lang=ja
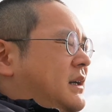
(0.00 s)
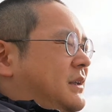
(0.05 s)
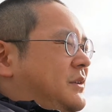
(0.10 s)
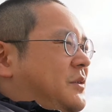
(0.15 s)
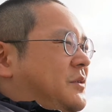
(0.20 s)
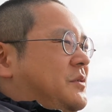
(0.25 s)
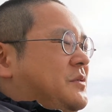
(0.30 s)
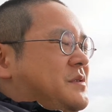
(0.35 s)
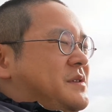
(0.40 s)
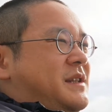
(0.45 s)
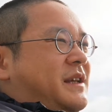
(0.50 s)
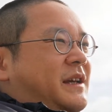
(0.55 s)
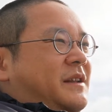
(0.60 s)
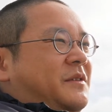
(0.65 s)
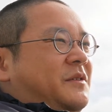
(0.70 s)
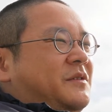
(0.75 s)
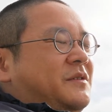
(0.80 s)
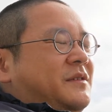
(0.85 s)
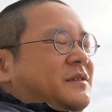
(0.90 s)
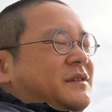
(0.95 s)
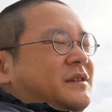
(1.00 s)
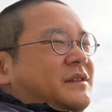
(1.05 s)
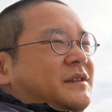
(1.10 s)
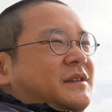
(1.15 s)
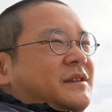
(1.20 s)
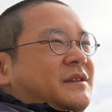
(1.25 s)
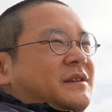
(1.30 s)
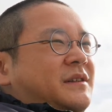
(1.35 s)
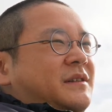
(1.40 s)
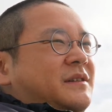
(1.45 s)
あと音声の
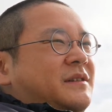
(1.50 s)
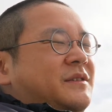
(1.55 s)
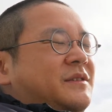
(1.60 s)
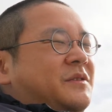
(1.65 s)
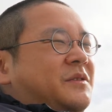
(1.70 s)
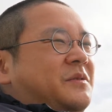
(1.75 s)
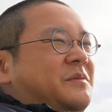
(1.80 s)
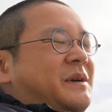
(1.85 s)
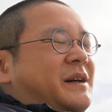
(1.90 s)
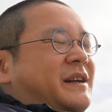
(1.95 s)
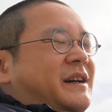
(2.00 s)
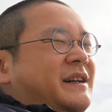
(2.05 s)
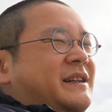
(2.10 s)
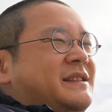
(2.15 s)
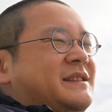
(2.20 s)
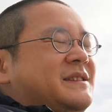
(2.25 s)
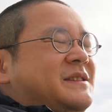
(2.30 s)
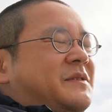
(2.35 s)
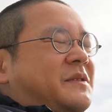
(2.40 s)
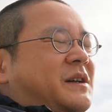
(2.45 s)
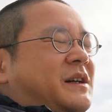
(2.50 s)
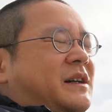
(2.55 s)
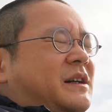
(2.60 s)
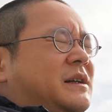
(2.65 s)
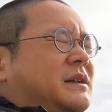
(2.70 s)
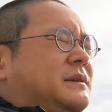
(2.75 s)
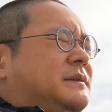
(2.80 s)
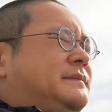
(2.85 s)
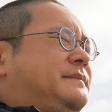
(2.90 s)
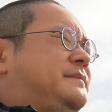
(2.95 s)
ノーマライズと
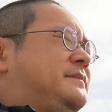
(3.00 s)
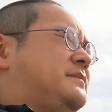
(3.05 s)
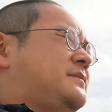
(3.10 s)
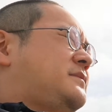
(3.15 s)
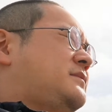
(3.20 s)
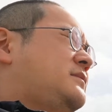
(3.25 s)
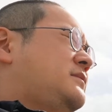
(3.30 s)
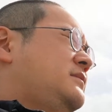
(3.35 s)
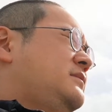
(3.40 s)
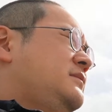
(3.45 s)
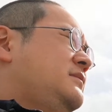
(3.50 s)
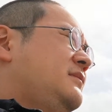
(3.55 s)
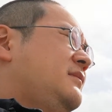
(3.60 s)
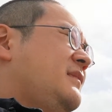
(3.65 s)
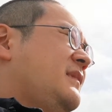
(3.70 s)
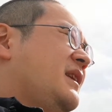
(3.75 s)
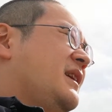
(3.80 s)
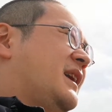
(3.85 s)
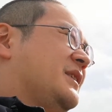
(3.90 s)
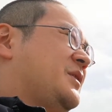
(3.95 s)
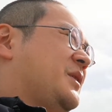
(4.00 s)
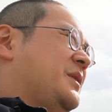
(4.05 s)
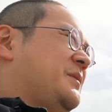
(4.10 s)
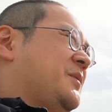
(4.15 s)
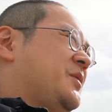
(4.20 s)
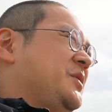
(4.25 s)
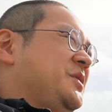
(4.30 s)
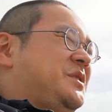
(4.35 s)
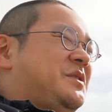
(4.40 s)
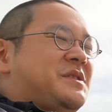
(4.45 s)
かあとね
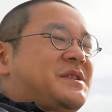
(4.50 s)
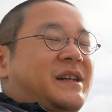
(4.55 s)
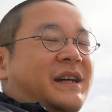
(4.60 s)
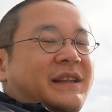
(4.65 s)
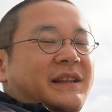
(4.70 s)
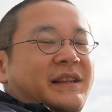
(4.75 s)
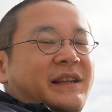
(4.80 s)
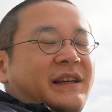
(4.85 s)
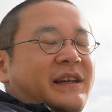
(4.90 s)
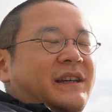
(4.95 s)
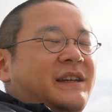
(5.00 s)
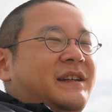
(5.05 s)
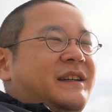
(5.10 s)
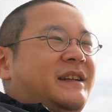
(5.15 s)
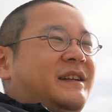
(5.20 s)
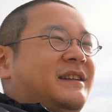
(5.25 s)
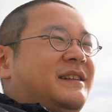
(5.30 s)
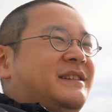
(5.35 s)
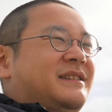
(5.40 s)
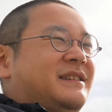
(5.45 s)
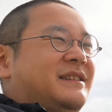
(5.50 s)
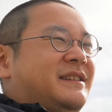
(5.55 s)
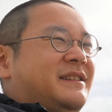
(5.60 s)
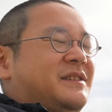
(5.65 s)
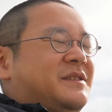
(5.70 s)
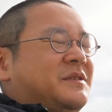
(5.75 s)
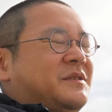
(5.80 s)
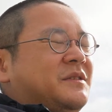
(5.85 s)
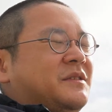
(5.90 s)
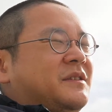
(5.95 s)
もう一つあって
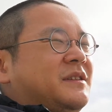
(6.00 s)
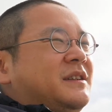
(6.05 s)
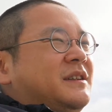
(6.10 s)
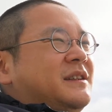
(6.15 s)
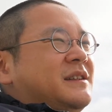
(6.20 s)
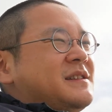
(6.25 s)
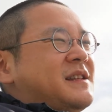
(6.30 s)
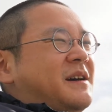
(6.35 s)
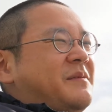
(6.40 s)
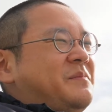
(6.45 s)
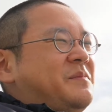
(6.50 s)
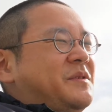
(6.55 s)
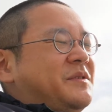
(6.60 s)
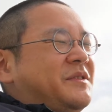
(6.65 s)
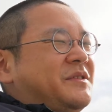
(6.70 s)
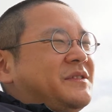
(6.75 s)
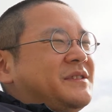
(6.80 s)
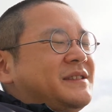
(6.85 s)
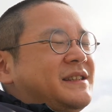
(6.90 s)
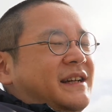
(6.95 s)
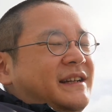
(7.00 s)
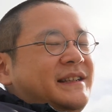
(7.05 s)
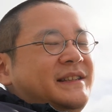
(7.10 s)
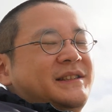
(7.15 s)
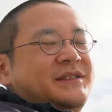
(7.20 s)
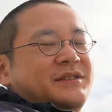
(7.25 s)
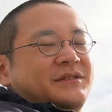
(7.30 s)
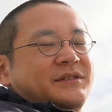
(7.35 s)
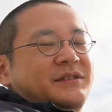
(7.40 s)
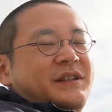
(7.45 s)
えっと散歩の最
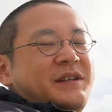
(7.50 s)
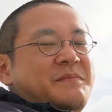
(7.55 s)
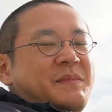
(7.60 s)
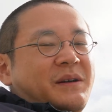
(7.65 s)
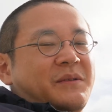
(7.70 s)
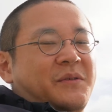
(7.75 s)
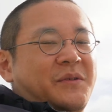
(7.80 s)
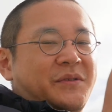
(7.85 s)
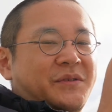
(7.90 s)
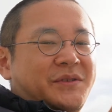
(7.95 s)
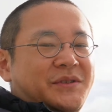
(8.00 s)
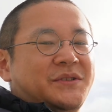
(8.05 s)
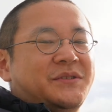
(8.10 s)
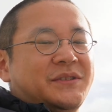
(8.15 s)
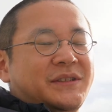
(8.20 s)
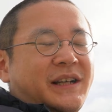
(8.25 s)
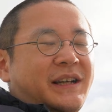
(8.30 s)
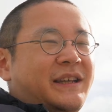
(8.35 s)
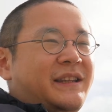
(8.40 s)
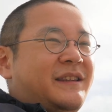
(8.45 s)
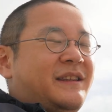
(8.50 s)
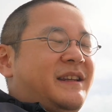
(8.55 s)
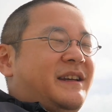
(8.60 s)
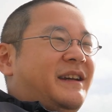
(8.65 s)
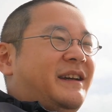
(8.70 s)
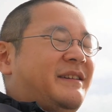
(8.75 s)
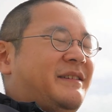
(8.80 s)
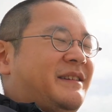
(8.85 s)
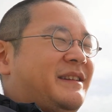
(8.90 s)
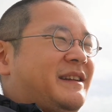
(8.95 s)
中今こ状態っ
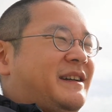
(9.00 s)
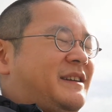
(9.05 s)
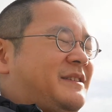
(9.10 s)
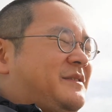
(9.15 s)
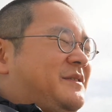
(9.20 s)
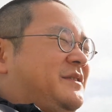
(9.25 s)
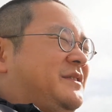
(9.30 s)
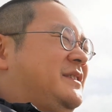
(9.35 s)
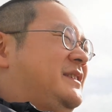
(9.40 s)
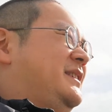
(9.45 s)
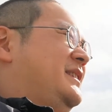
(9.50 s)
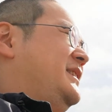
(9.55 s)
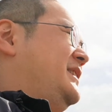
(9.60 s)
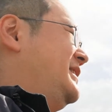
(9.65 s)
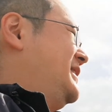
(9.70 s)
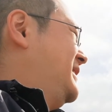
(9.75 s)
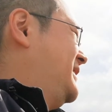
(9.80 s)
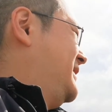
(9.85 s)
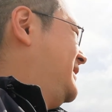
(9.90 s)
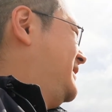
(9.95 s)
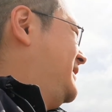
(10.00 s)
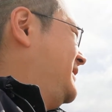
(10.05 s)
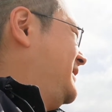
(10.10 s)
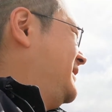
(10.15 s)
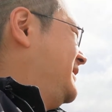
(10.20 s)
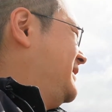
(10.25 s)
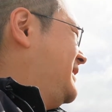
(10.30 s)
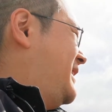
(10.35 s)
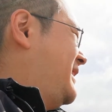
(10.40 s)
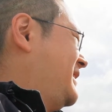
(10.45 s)
てあの
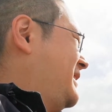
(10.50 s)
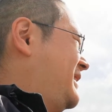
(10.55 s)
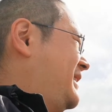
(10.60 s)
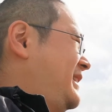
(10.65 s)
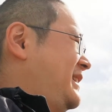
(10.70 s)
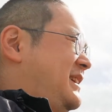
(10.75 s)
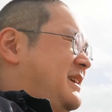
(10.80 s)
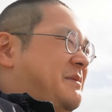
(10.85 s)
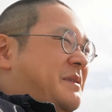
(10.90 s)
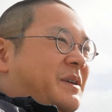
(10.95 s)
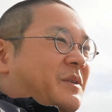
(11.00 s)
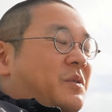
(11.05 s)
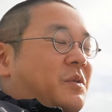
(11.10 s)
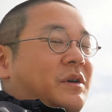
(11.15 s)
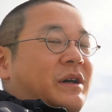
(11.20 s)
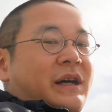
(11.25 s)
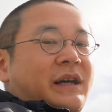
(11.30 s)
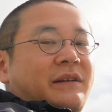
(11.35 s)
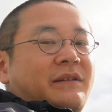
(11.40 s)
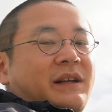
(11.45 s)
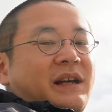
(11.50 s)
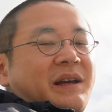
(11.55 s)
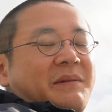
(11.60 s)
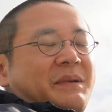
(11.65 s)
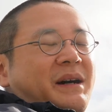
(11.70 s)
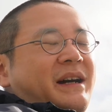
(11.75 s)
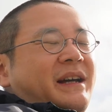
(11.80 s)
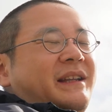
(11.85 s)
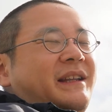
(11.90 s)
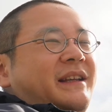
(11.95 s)
何回か前5回ぐらい
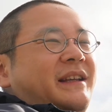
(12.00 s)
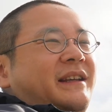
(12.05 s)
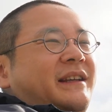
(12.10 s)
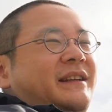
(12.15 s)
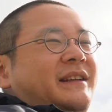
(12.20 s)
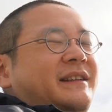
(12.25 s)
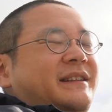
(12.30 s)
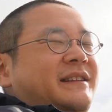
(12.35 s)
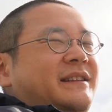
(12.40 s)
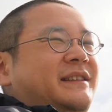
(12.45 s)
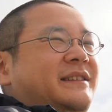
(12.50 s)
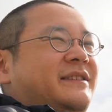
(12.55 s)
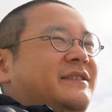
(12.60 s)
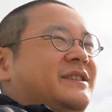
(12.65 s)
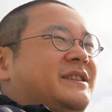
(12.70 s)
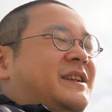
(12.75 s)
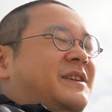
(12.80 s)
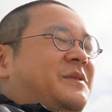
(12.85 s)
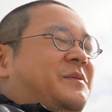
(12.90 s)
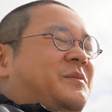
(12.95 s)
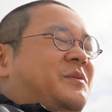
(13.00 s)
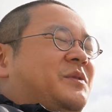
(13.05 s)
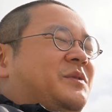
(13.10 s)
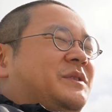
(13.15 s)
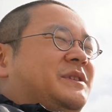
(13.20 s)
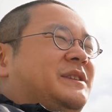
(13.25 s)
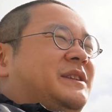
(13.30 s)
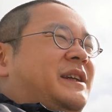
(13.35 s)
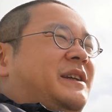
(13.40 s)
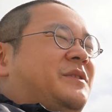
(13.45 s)
前に言ってたと思うん
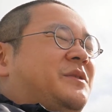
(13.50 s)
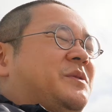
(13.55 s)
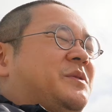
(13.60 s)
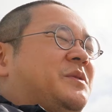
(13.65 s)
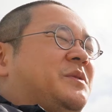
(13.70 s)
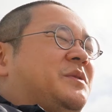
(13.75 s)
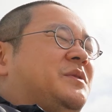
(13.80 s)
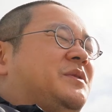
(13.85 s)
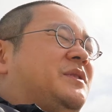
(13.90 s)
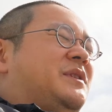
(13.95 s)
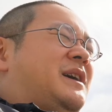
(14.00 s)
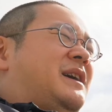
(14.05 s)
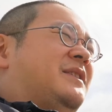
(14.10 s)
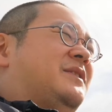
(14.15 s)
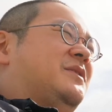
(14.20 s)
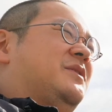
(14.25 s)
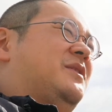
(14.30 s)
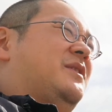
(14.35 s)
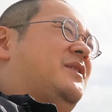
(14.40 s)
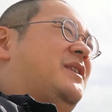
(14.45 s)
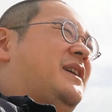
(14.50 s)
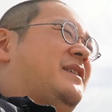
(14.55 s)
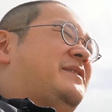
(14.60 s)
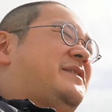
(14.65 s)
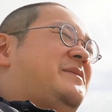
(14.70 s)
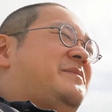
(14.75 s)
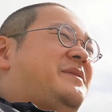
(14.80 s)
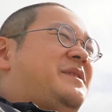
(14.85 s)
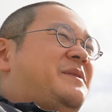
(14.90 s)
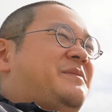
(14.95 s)
ですけどあの
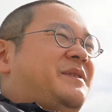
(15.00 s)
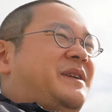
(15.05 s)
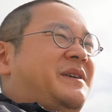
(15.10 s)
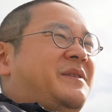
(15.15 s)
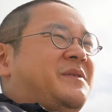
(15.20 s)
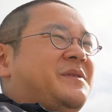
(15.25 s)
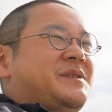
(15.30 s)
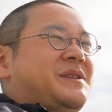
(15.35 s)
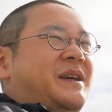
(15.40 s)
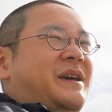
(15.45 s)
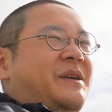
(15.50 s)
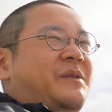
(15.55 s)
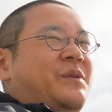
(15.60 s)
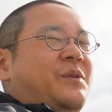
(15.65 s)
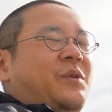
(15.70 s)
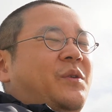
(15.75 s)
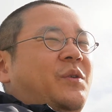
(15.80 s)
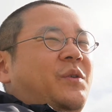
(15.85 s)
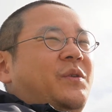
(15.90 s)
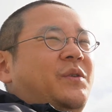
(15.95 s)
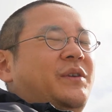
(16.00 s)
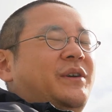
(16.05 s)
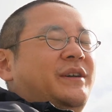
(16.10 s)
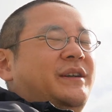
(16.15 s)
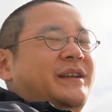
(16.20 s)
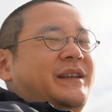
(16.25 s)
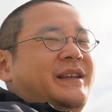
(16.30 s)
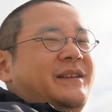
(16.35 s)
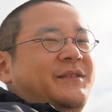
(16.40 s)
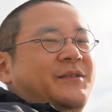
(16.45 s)
アクティブティブレ補正を
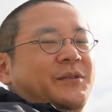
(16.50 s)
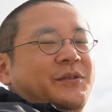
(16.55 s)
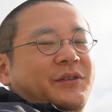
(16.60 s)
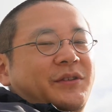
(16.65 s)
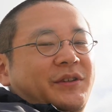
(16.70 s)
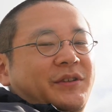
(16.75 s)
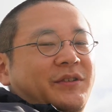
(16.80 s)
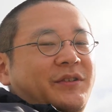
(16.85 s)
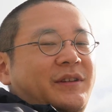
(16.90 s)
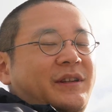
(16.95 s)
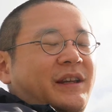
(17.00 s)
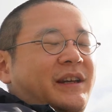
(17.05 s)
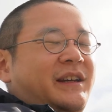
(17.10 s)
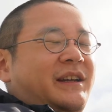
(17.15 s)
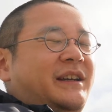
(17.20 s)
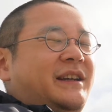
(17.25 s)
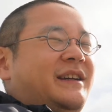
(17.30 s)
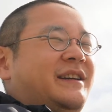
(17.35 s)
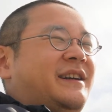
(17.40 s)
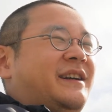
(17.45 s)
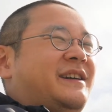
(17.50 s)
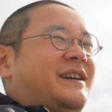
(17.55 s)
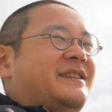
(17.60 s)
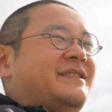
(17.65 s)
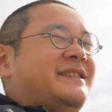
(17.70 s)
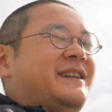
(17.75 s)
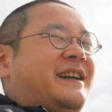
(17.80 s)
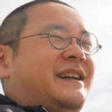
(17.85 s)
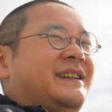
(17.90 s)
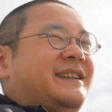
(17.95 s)
切ることによって画
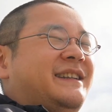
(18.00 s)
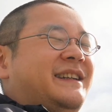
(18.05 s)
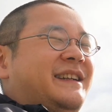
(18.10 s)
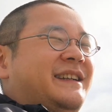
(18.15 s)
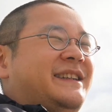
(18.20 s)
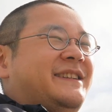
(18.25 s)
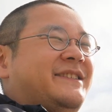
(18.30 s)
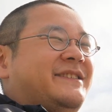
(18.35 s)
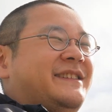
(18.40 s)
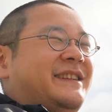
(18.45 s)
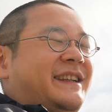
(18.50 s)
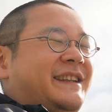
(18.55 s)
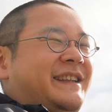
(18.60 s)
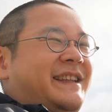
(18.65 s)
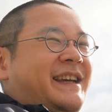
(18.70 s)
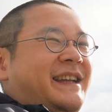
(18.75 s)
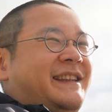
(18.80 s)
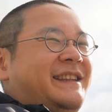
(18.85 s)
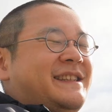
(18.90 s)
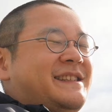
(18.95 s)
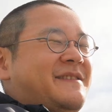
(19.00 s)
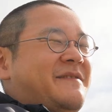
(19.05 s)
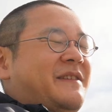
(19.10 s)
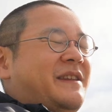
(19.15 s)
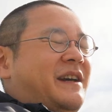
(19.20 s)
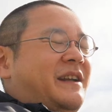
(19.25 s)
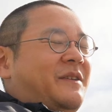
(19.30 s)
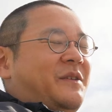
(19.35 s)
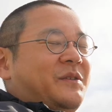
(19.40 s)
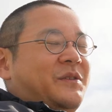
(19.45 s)
角が広くなってやったぜみ
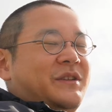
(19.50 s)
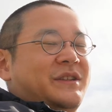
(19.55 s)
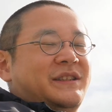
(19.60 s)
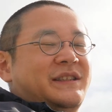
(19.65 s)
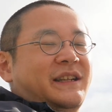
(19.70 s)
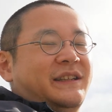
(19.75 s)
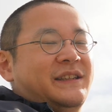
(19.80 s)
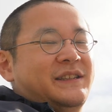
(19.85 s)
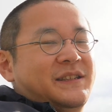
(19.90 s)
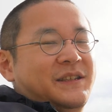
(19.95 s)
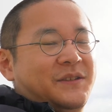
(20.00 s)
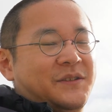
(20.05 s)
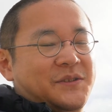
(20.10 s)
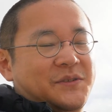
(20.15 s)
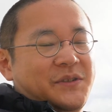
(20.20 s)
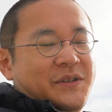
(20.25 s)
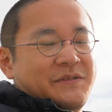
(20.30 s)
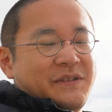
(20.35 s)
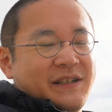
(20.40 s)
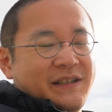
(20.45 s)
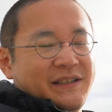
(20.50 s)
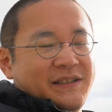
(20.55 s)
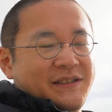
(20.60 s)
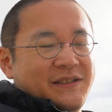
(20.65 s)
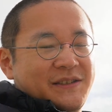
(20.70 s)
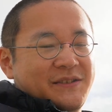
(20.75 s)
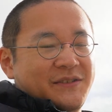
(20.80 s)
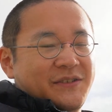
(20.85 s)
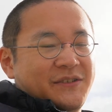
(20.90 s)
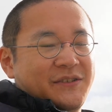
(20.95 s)
たいなこと言ってたんですけどそれは
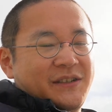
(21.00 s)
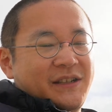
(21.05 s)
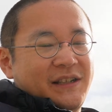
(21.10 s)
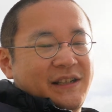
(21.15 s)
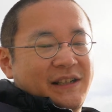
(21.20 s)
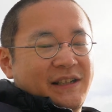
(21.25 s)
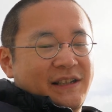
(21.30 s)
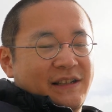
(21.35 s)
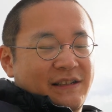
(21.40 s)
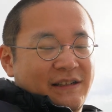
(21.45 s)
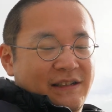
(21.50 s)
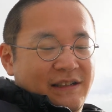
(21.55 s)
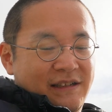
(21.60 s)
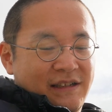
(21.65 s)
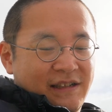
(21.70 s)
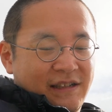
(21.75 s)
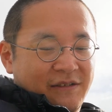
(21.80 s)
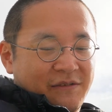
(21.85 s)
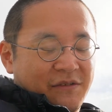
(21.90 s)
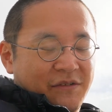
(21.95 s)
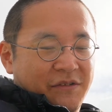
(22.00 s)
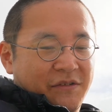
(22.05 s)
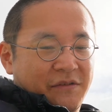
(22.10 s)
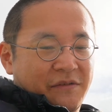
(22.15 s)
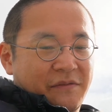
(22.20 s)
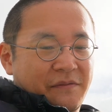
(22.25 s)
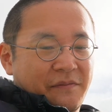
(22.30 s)
そのなんだこの